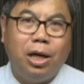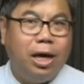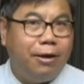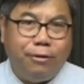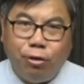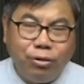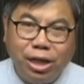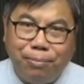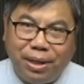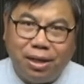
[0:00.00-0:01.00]
很容
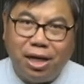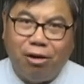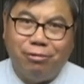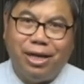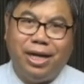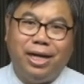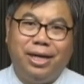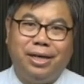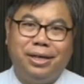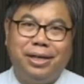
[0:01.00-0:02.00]
易明了的，
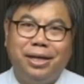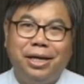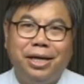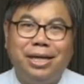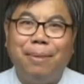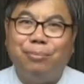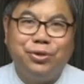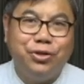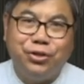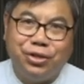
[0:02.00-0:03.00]
但不
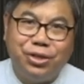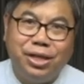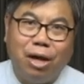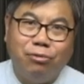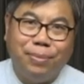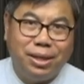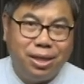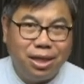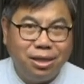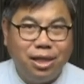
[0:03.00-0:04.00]
是只是让我们
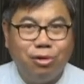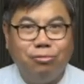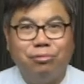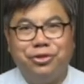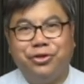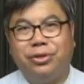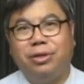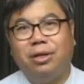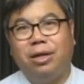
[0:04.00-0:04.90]
听听故事。